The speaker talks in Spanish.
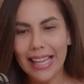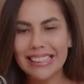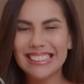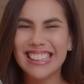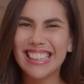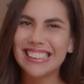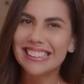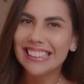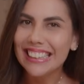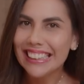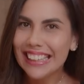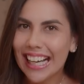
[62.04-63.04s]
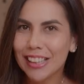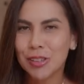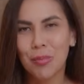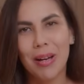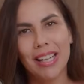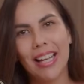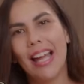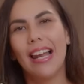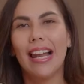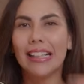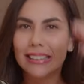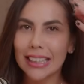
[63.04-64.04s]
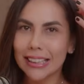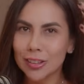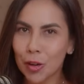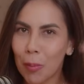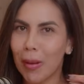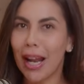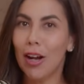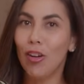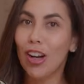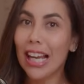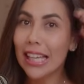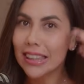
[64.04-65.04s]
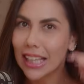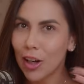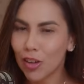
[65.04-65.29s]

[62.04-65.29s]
Estercita, su marca de las estos para los lentes,